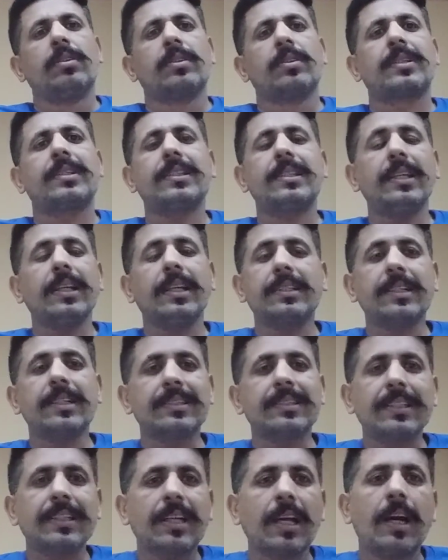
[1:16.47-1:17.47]
किसी
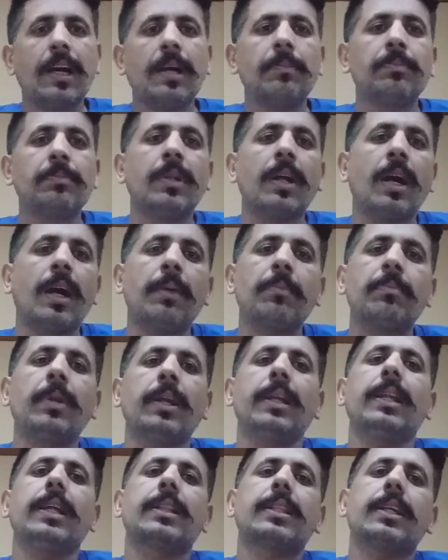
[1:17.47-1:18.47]
एजेंसी का हम नाम
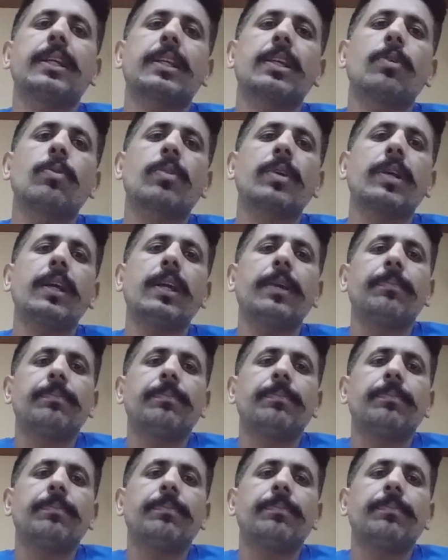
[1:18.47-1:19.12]
नहीं लेते क्योंकि